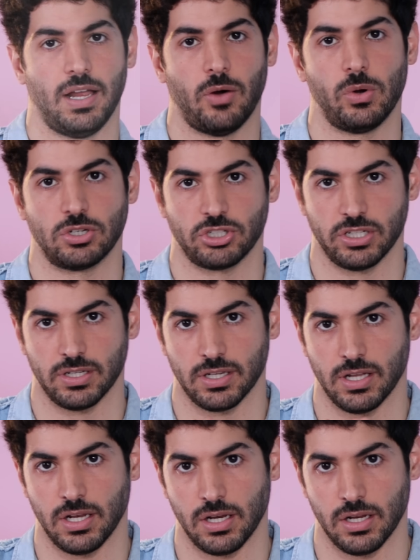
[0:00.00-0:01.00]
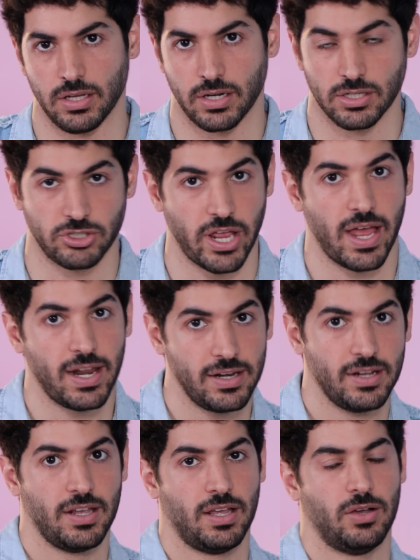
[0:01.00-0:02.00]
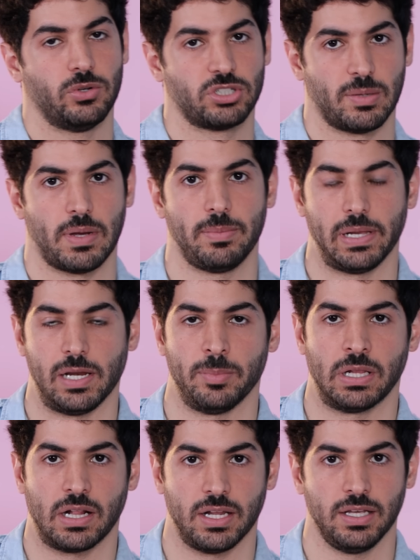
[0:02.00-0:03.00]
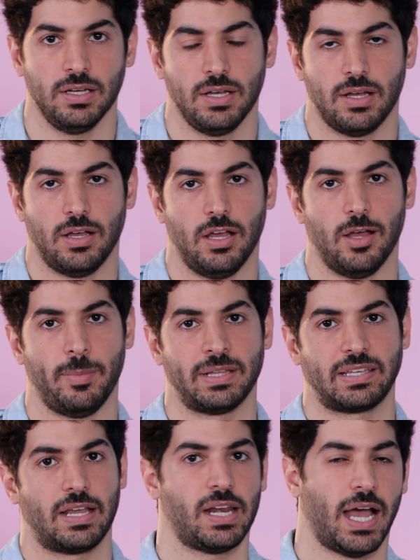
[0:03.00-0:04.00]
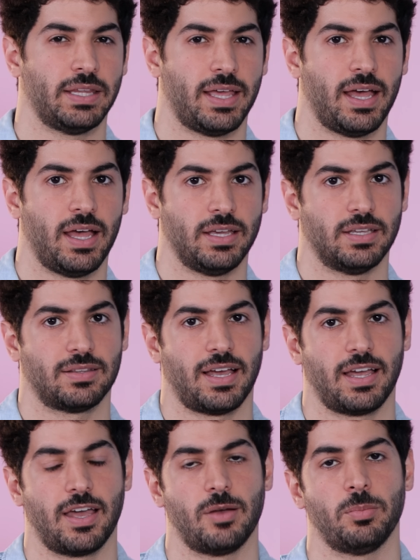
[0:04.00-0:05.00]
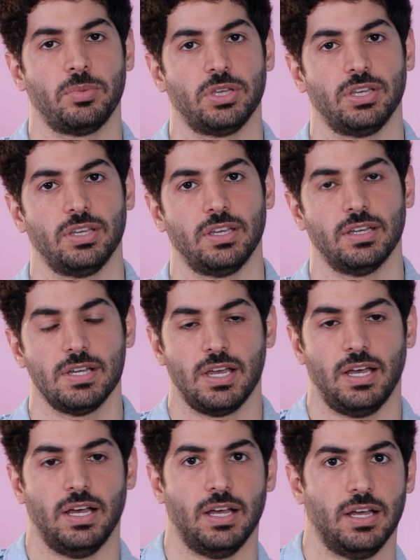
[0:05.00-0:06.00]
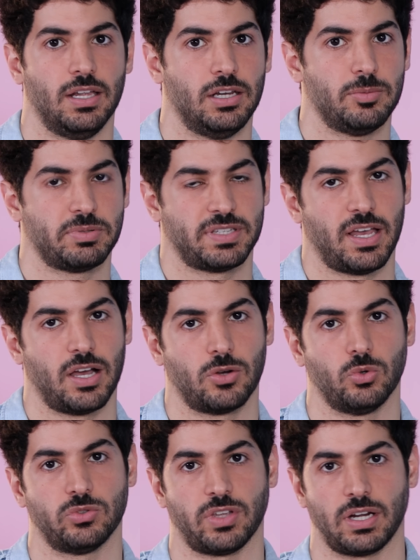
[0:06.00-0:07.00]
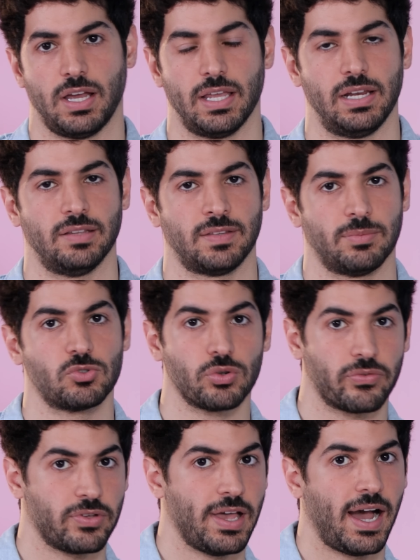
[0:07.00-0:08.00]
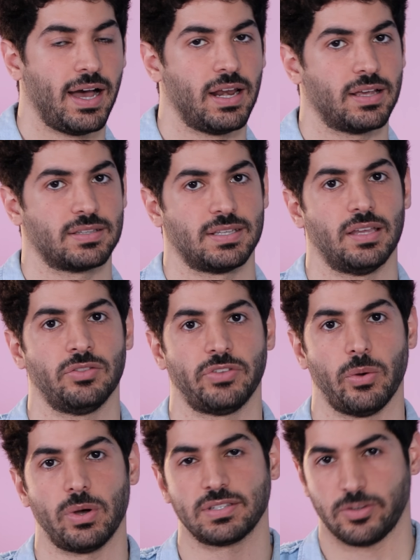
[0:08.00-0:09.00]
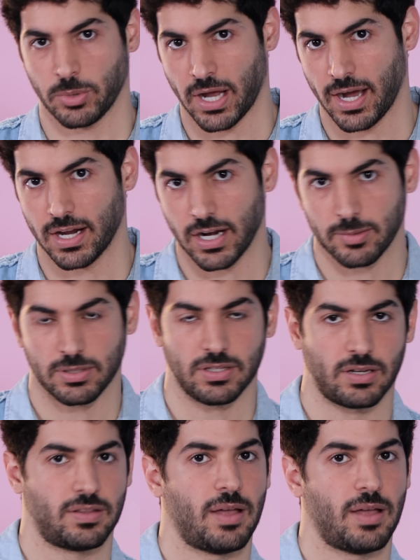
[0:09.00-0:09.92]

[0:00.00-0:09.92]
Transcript: أول شيء الرجال أو الشباب يلي مثلي آه، ما تخلي حدا يتحكم بلبسك والطريقة يلي أنت بتشوف فيها حالك إذا أنت واثق من حالك تقدر